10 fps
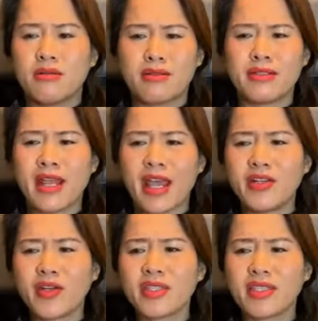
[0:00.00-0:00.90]
để
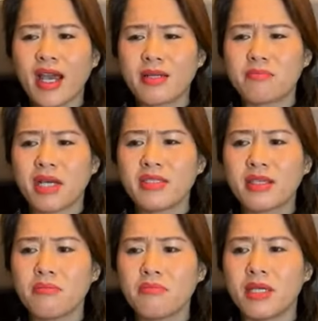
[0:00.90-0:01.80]
nó chết mới
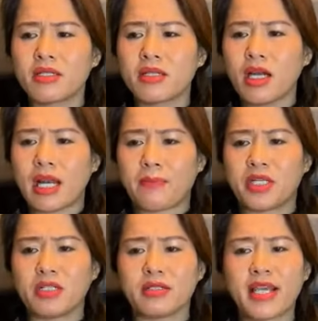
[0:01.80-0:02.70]
chứng minh có lập
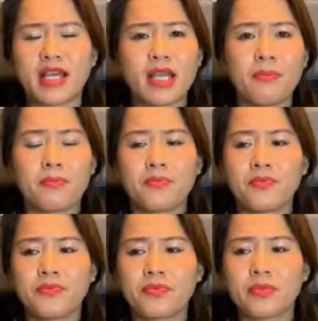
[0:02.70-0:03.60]
trường giai cấp
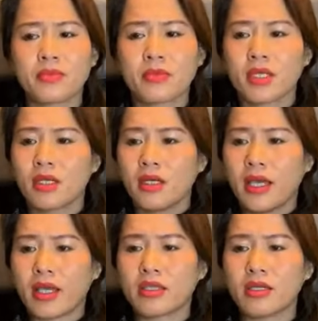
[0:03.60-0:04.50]

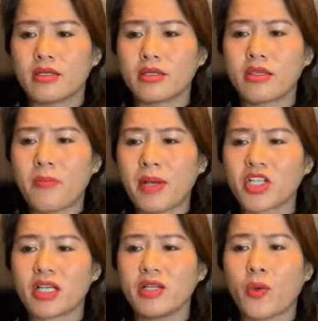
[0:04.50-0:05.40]
hiện tượng do bác
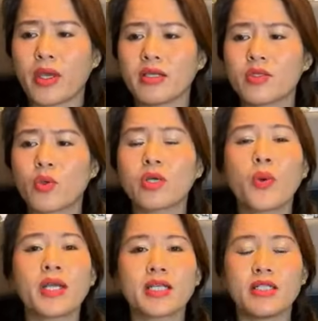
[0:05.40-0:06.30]
sĩ Nguyễn Xuân
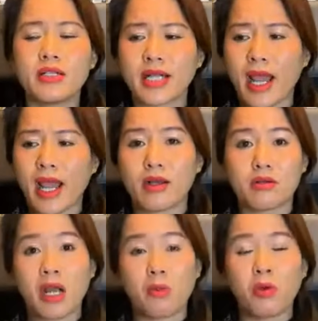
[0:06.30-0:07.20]
Nguyên đưa ra
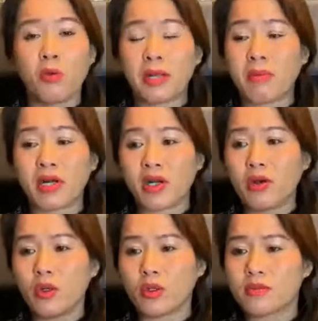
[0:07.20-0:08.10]
đọc khúc này mà rối
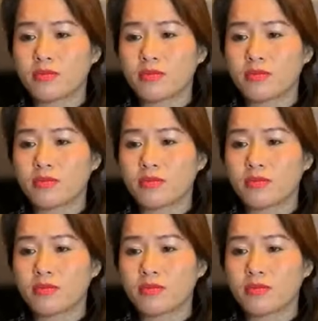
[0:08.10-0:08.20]
luôn